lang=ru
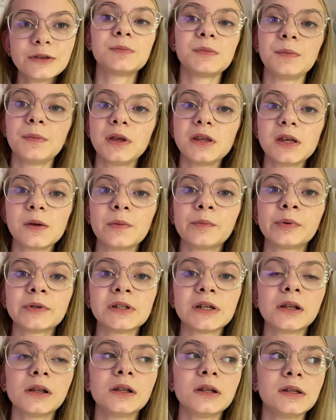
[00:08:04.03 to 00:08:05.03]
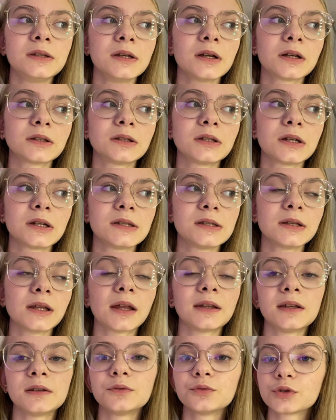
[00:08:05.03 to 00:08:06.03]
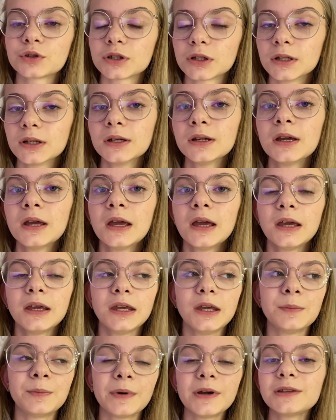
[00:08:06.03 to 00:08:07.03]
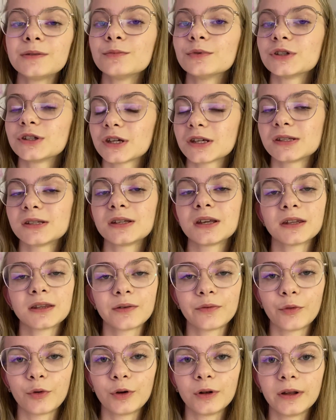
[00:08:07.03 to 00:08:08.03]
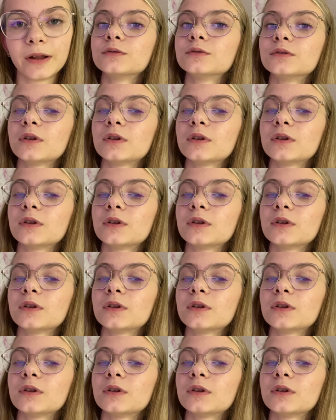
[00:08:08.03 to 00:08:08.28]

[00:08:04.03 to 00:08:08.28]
Тем не менее, мы поделали некоторые дела для души, и поэтому, если честно, я довольна.